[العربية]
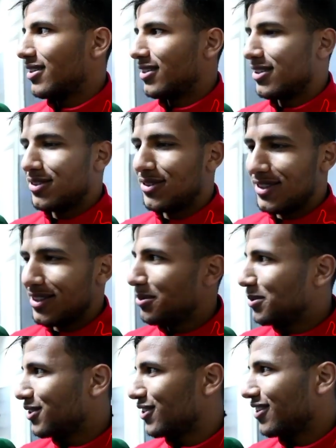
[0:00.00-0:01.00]
أه في الدربي
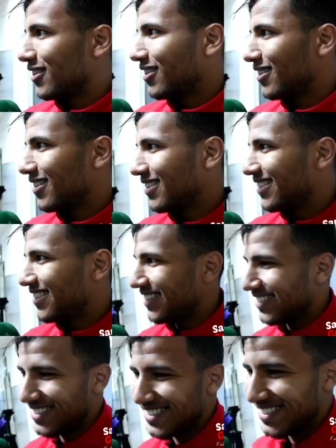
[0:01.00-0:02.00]
ان شاء الله
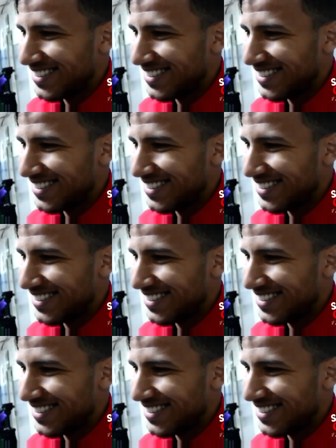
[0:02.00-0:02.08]
ضد